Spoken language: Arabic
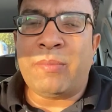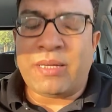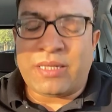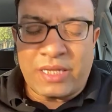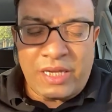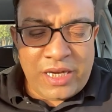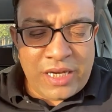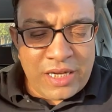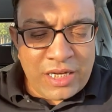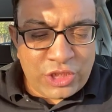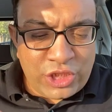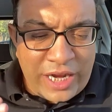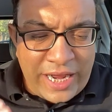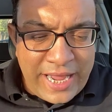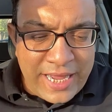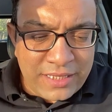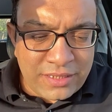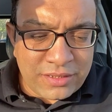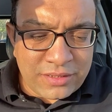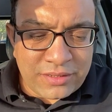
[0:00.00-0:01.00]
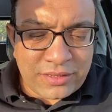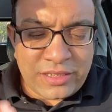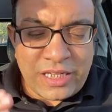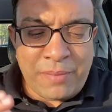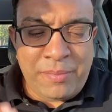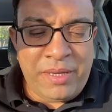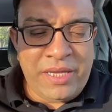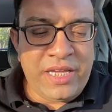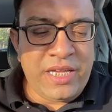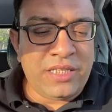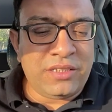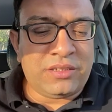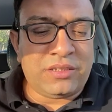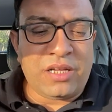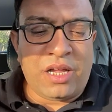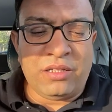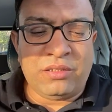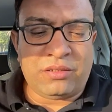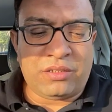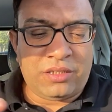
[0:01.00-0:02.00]
ما تقلش عن 70
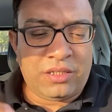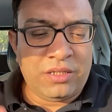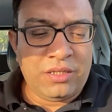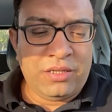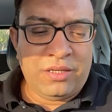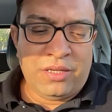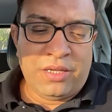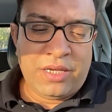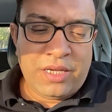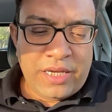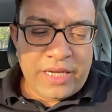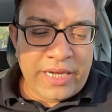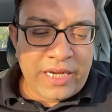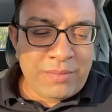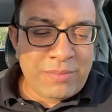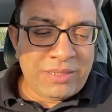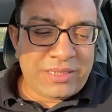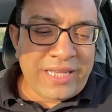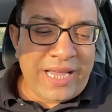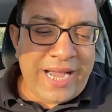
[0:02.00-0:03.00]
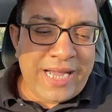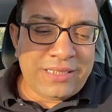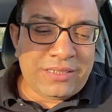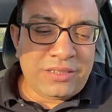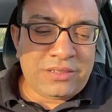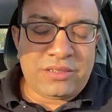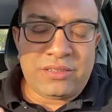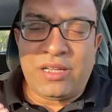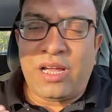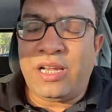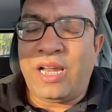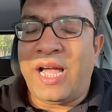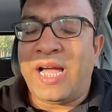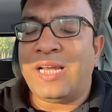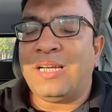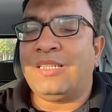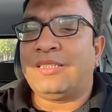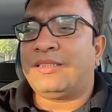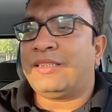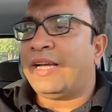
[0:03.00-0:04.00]
سم المساحات الصالحه
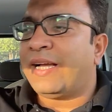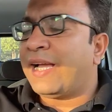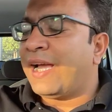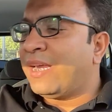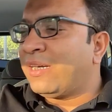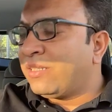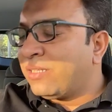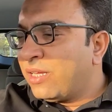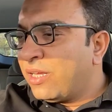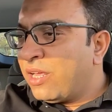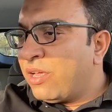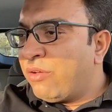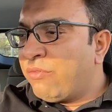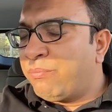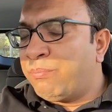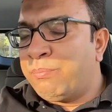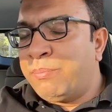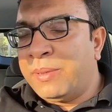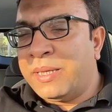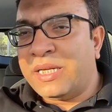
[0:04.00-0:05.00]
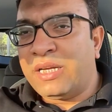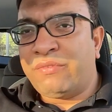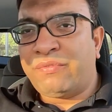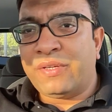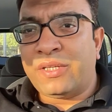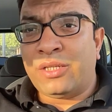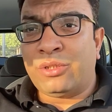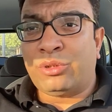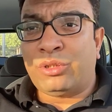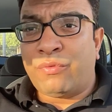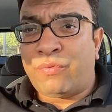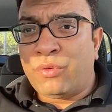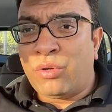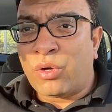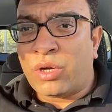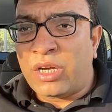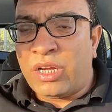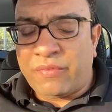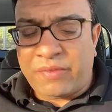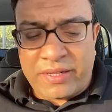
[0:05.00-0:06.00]
للسكن من دي
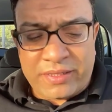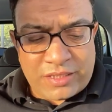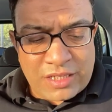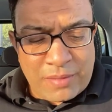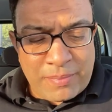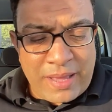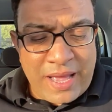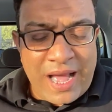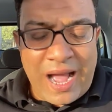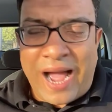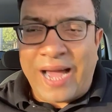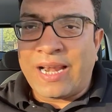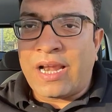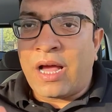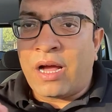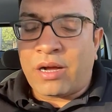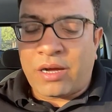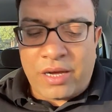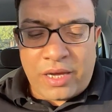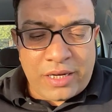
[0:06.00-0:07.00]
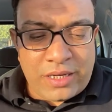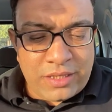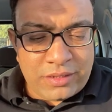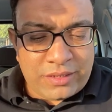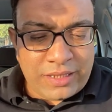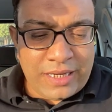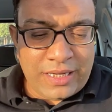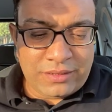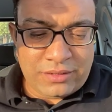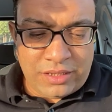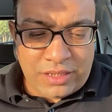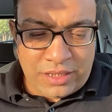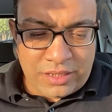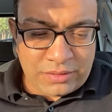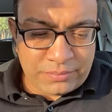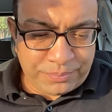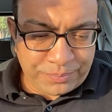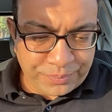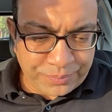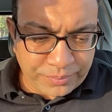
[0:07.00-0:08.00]
فلور ليفل تبقى على الاقل
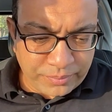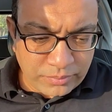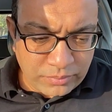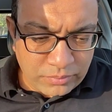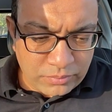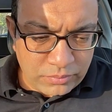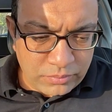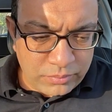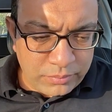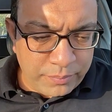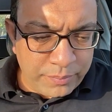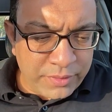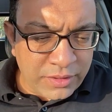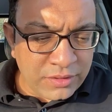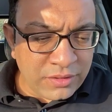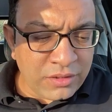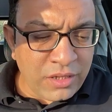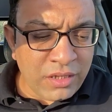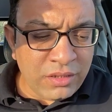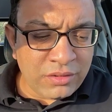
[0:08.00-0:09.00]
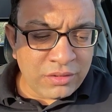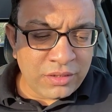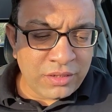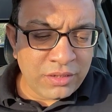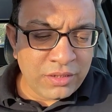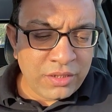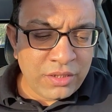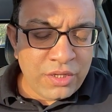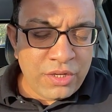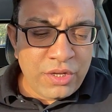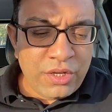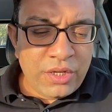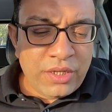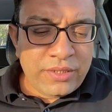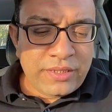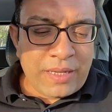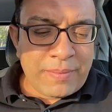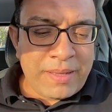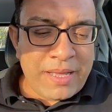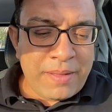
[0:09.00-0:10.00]
30 سم
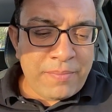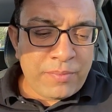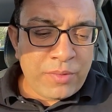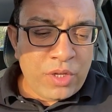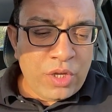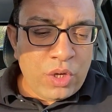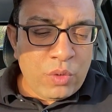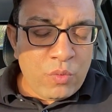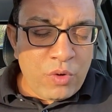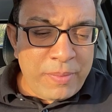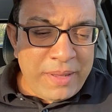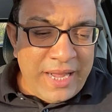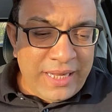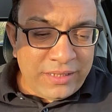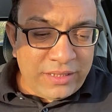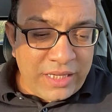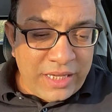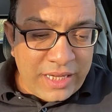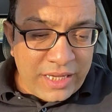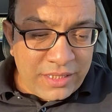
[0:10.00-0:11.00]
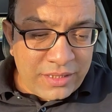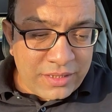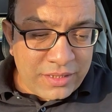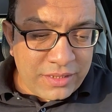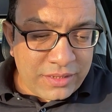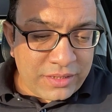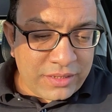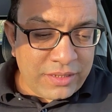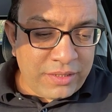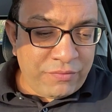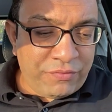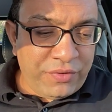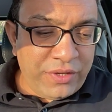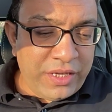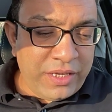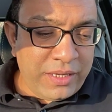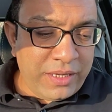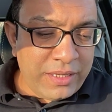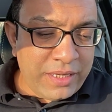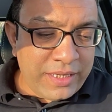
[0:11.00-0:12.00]
تمام وبعدين
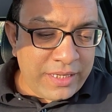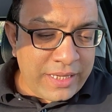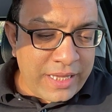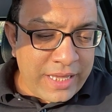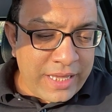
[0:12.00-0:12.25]
في آه،